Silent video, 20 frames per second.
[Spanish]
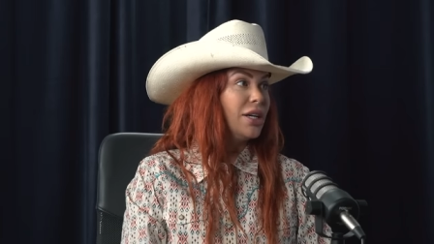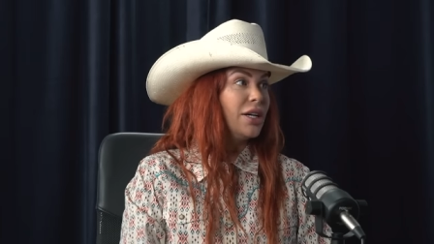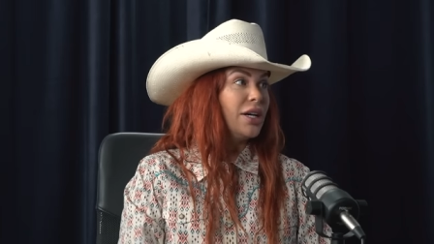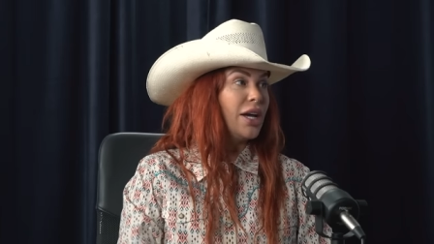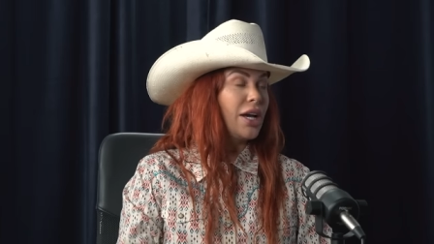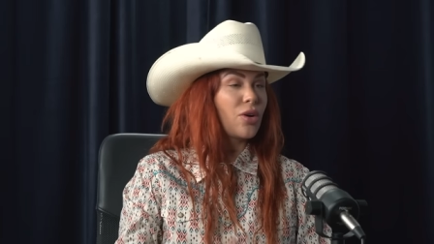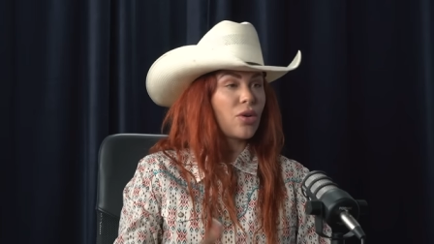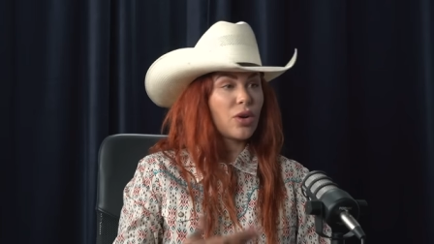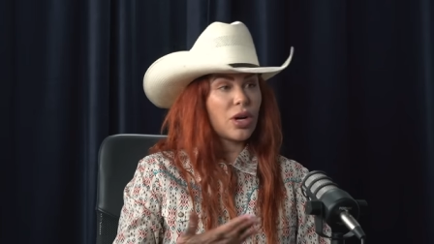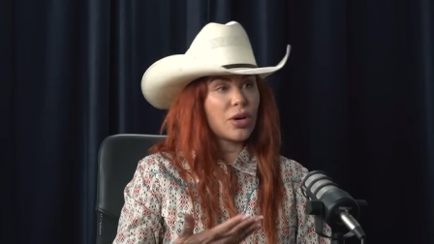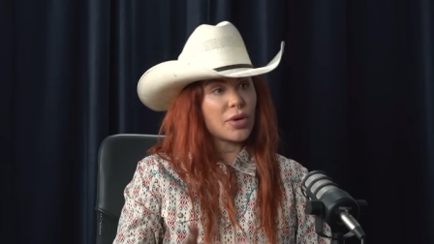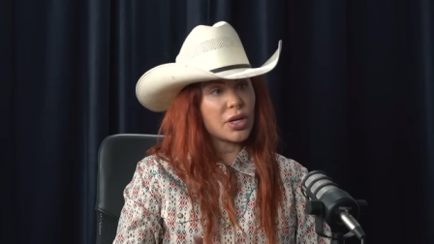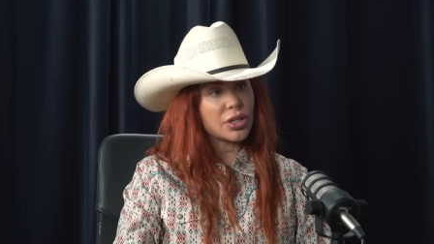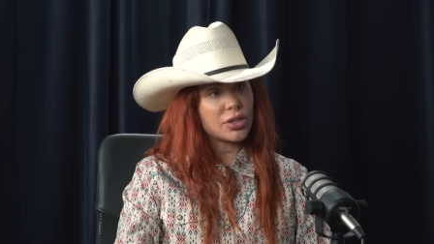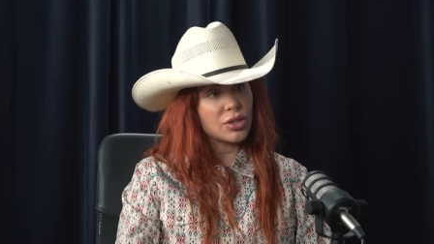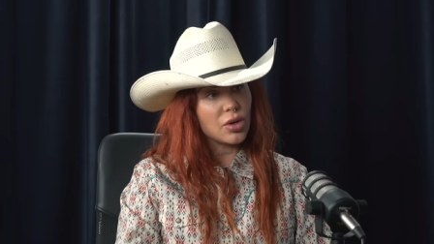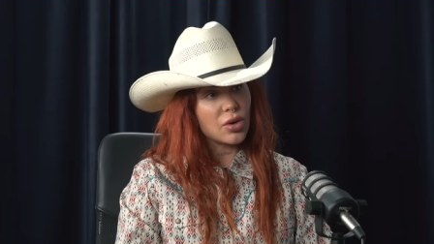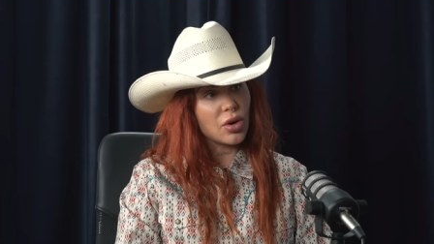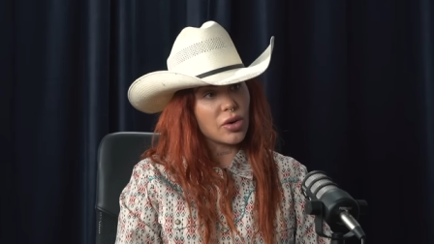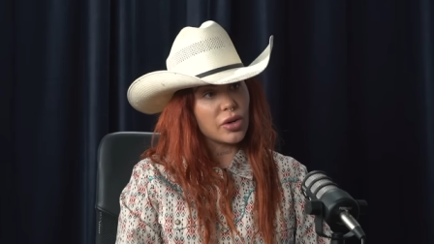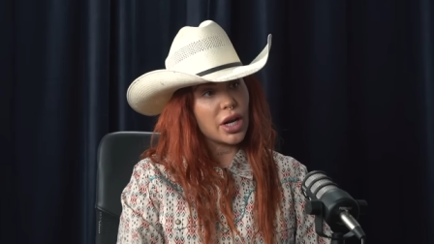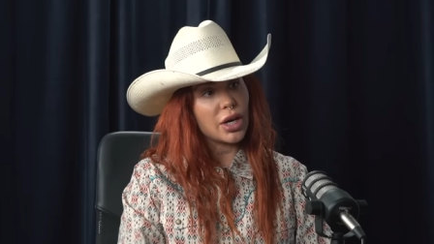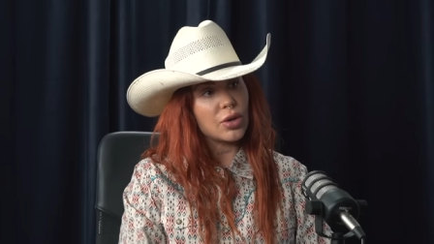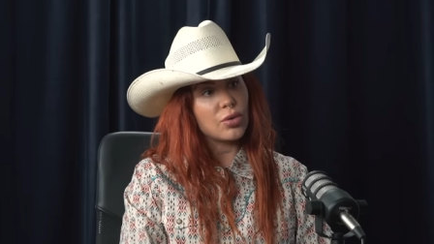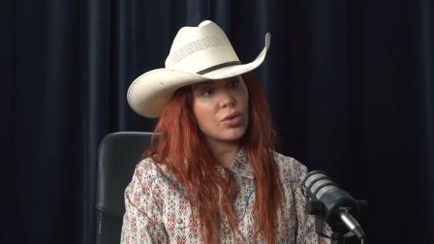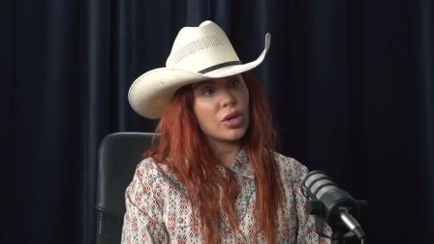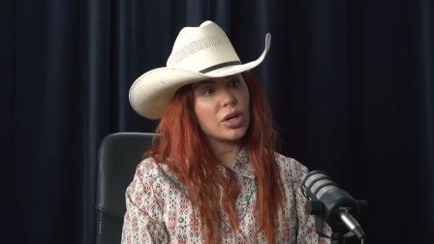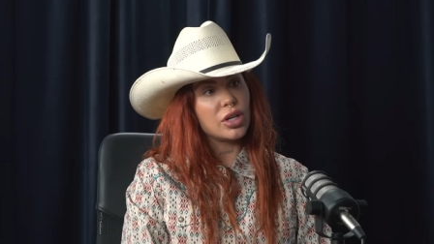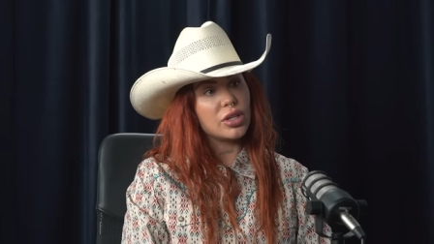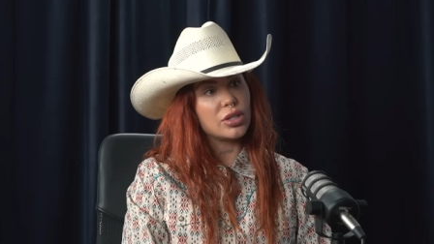en colaboración con
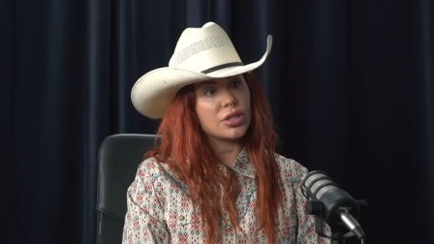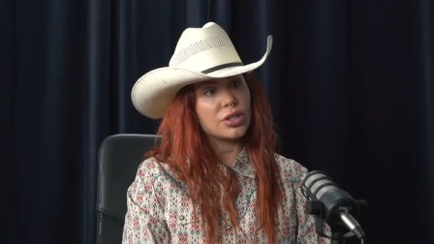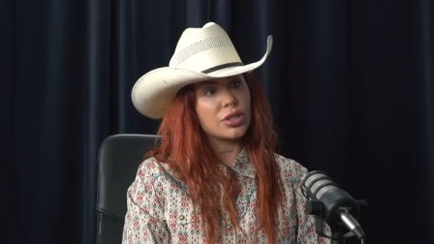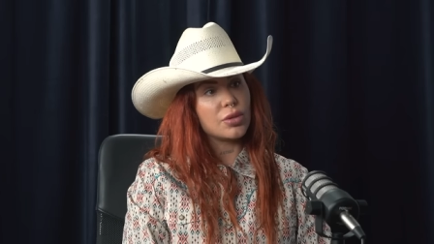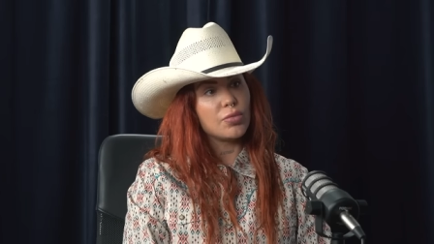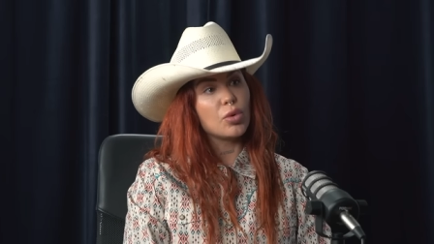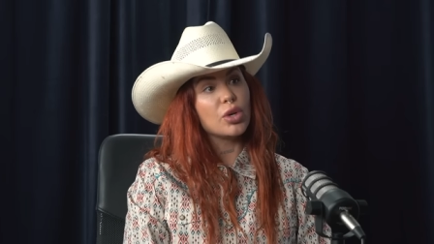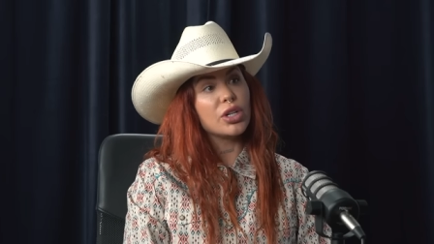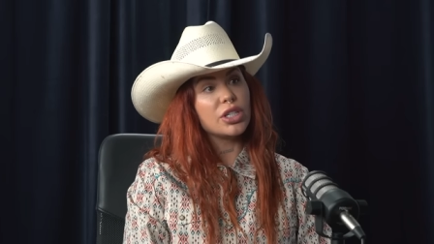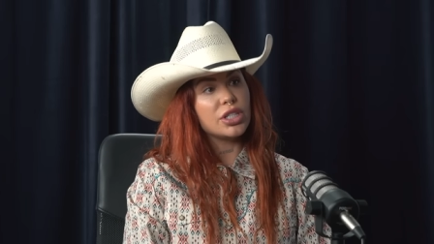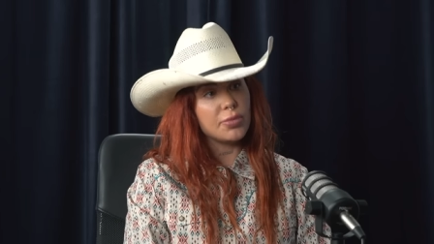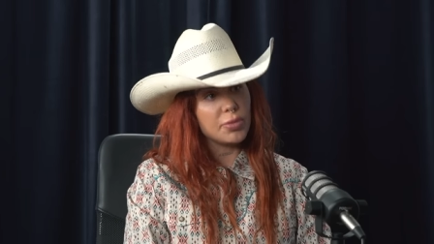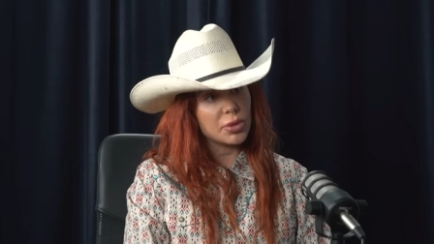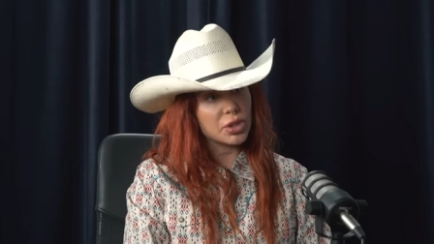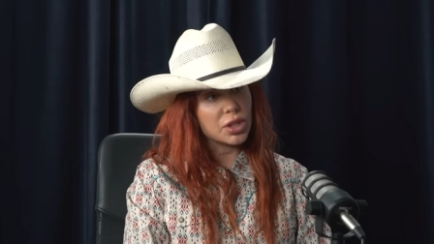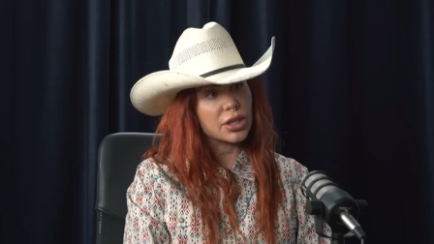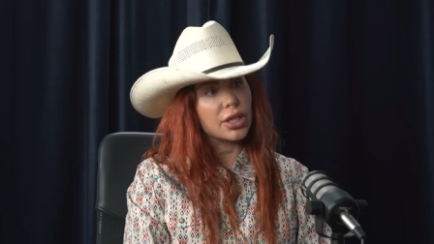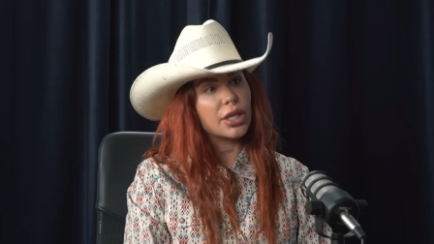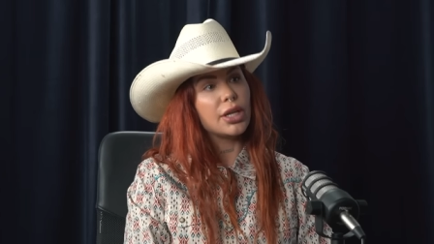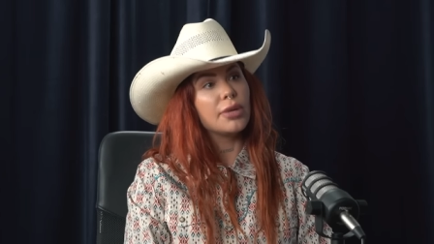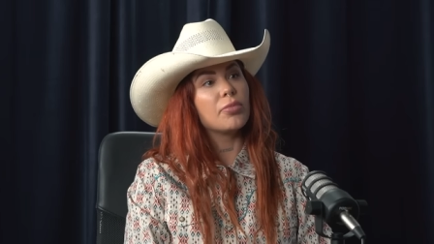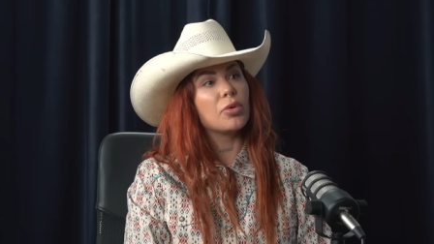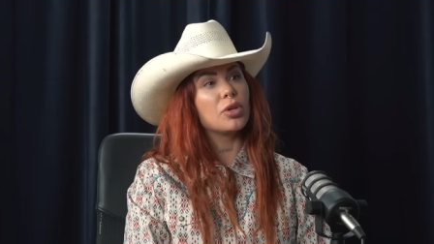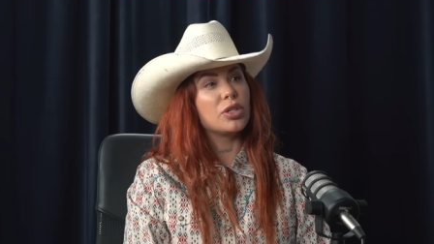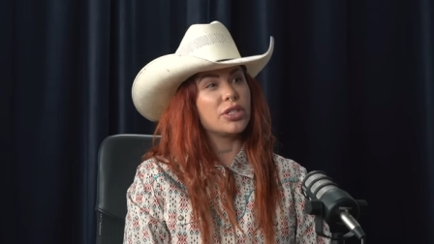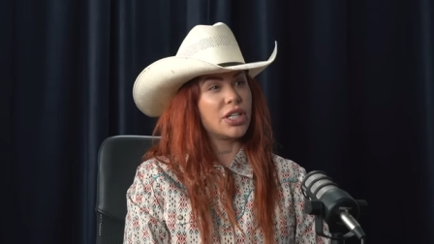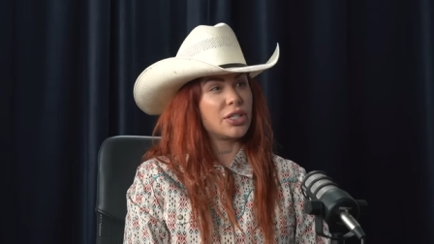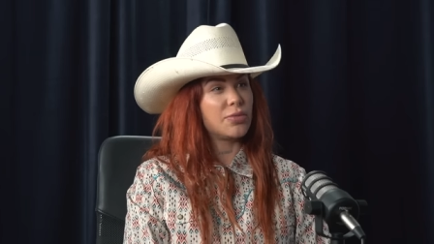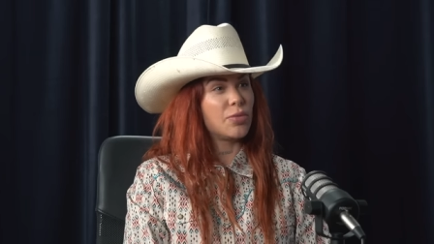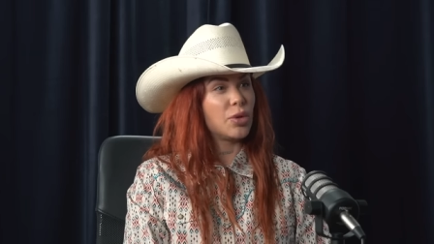algunos municipios que tienen
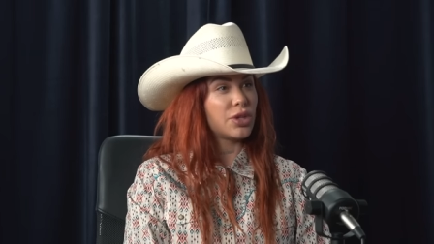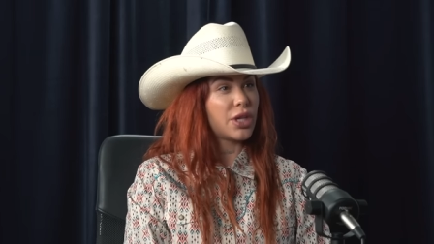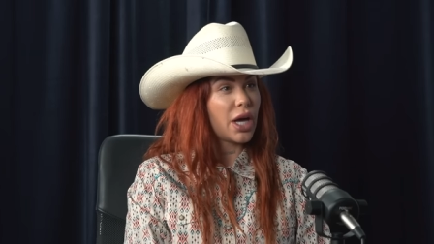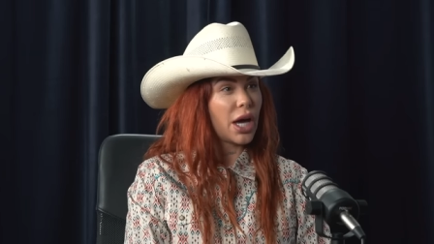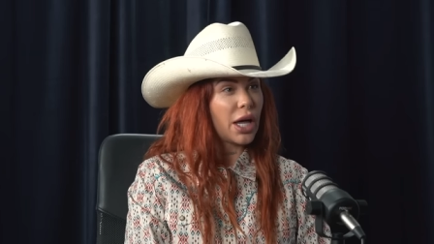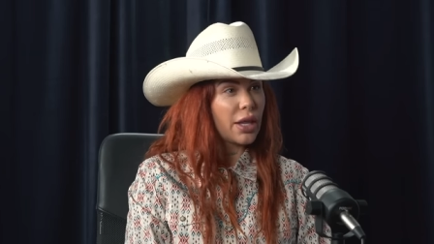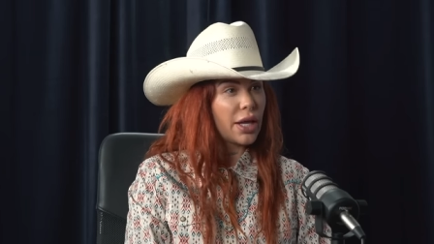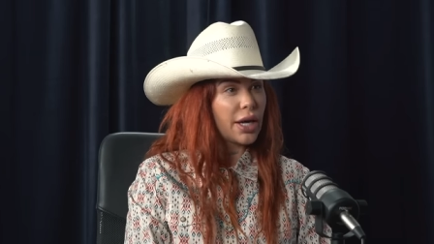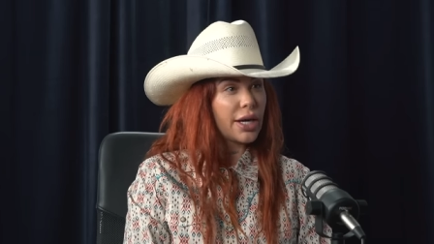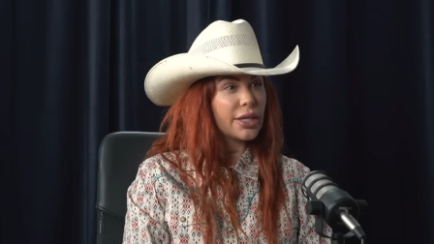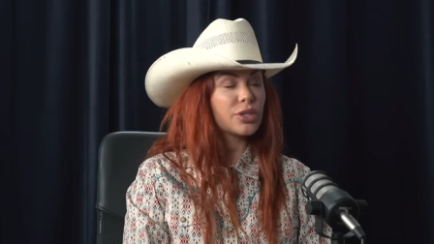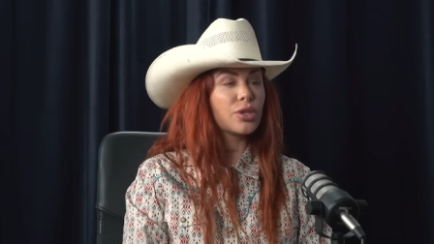policías montadas,